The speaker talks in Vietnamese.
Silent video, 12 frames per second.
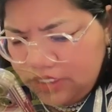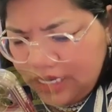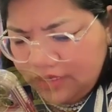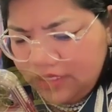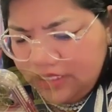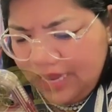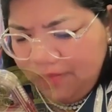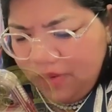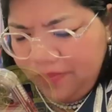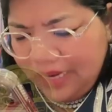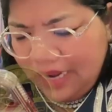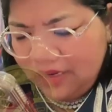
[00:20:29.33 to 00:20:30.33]
chạy tay
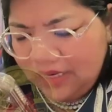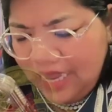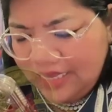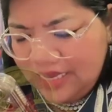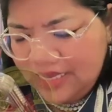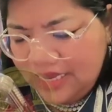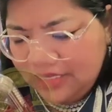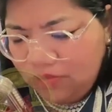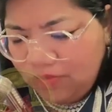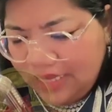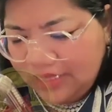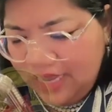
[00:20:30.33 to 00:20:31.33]
mưa bạn ở bài chạy
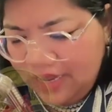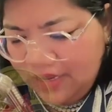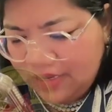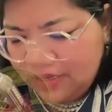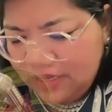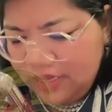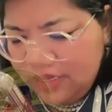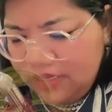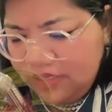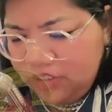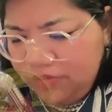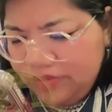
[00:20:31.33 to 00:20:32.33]
dùng lạnh ta
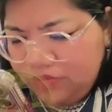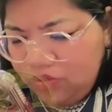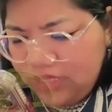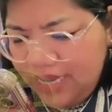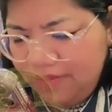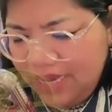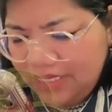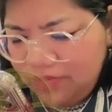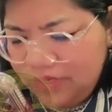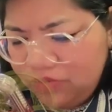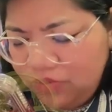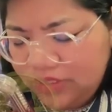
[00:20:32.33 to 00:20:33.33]
chỉ biết số ta ba
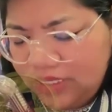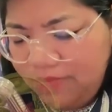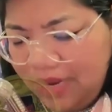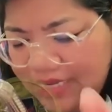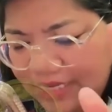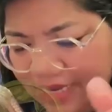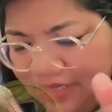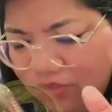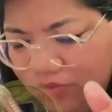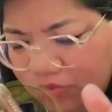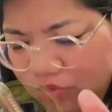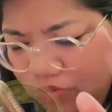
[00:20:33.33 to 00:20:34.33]
chỉ biết xua xảy mai cháy
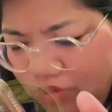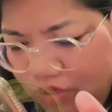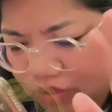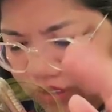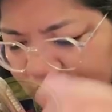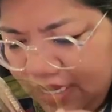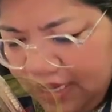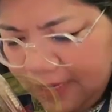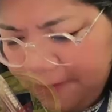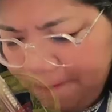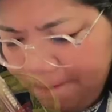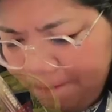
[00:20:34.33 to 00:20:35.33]
chỉ biết xua lô
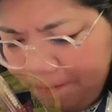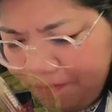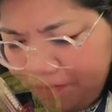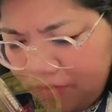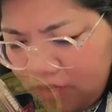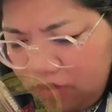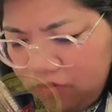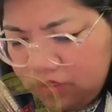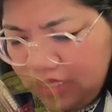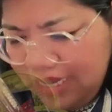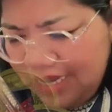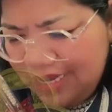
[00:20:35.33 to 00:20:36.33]
ta ở
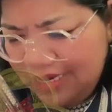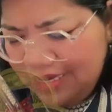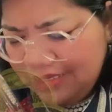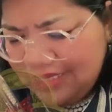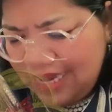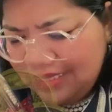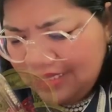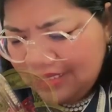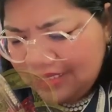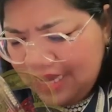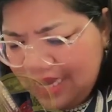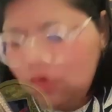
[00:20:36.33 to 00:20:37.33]
ta ấy lấy căn
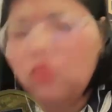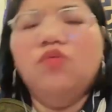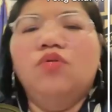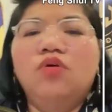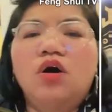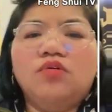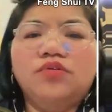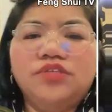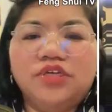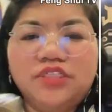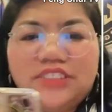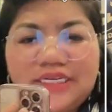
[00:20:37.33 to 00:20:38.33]
tại xa đủ ở
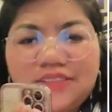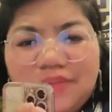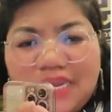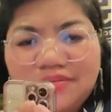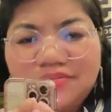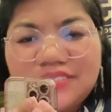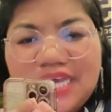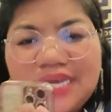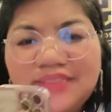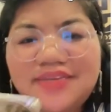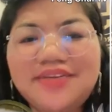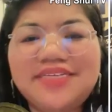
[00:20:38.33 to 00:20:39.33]
con trớn chạy dùng lạnh
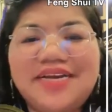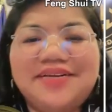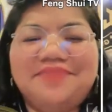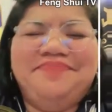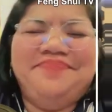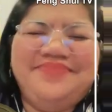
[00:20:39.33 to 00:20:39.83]
xa tiết nó chạy